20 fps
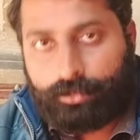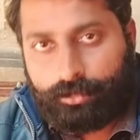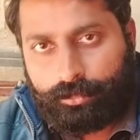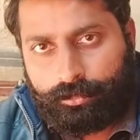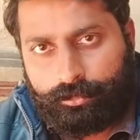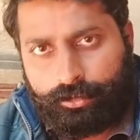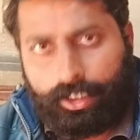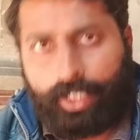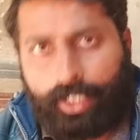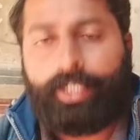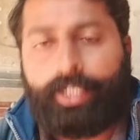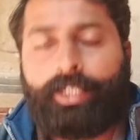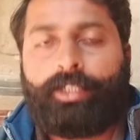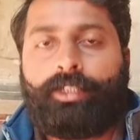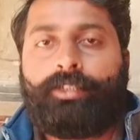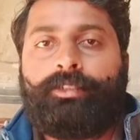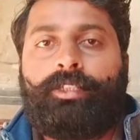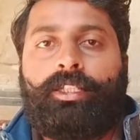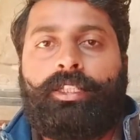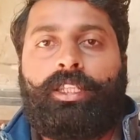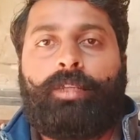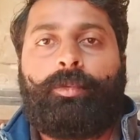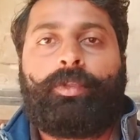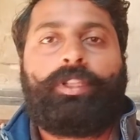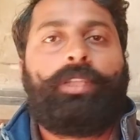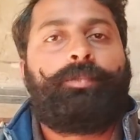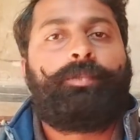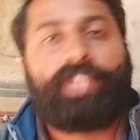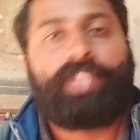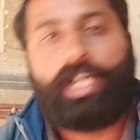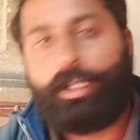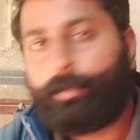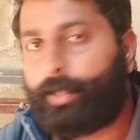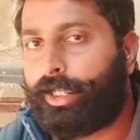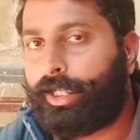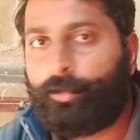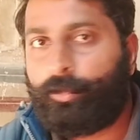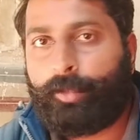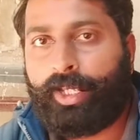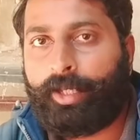हर एक आंसर की मतलब चार पारियों
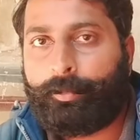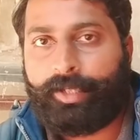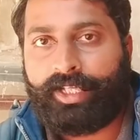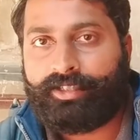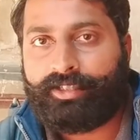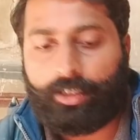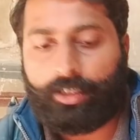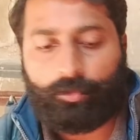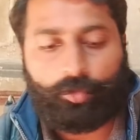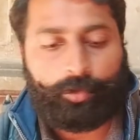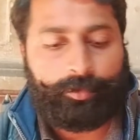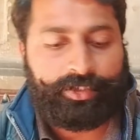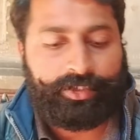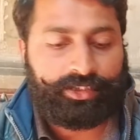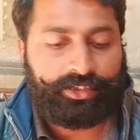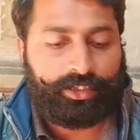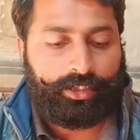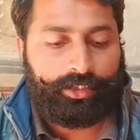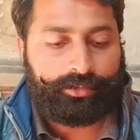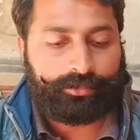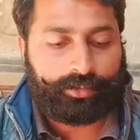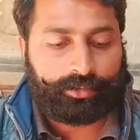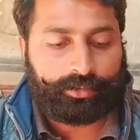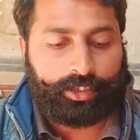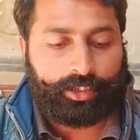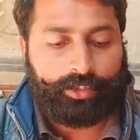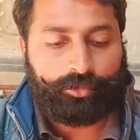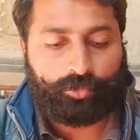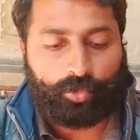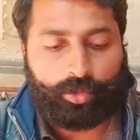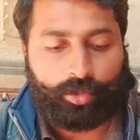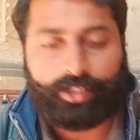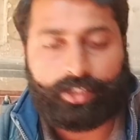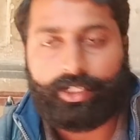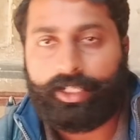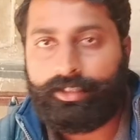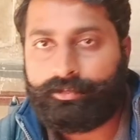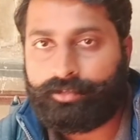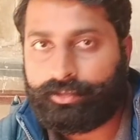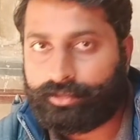में यहाँ पे एग्जाम हुआ बेसिकली 27 और 28
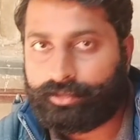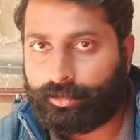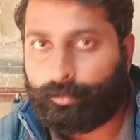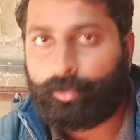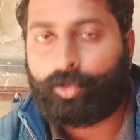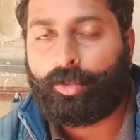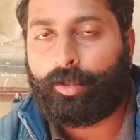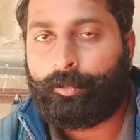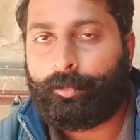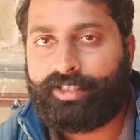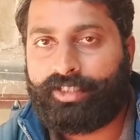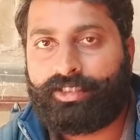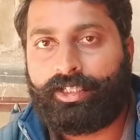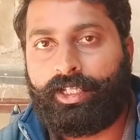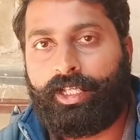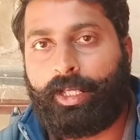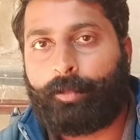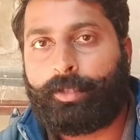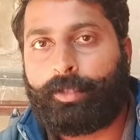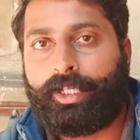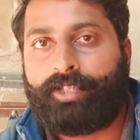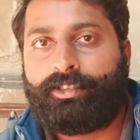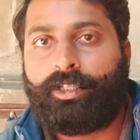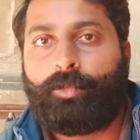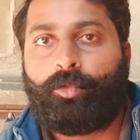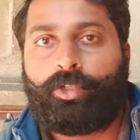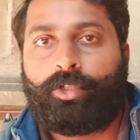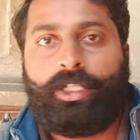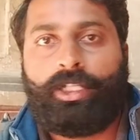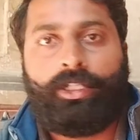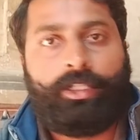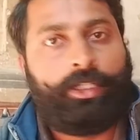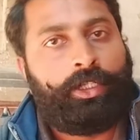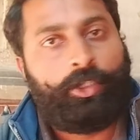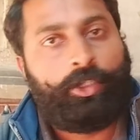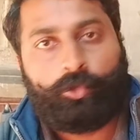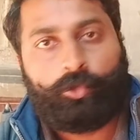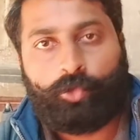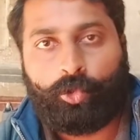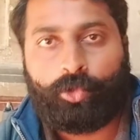दिसंबर को बेसिकली आपका एग्जाम हुआ था
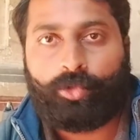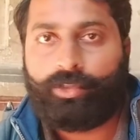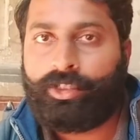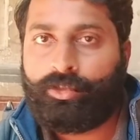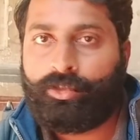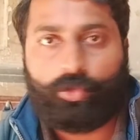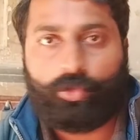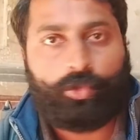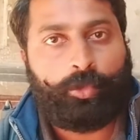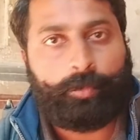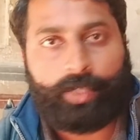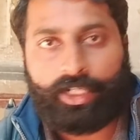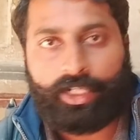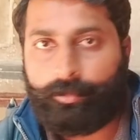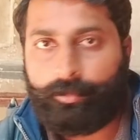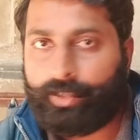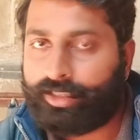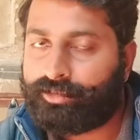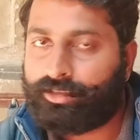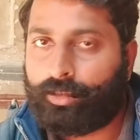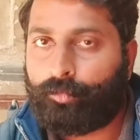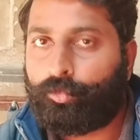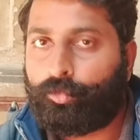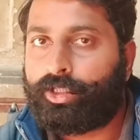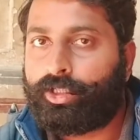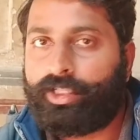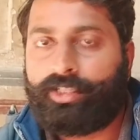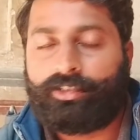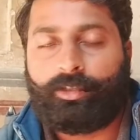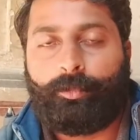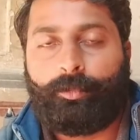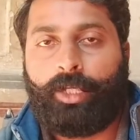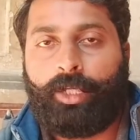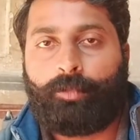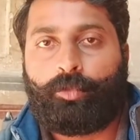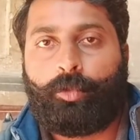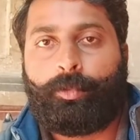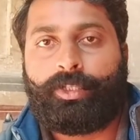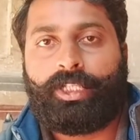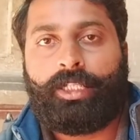दोनों दिन दो दो पारी में एग्जाम हुआ था ये सभी आपको
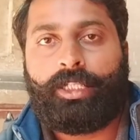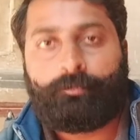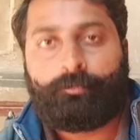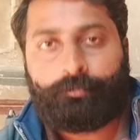पता है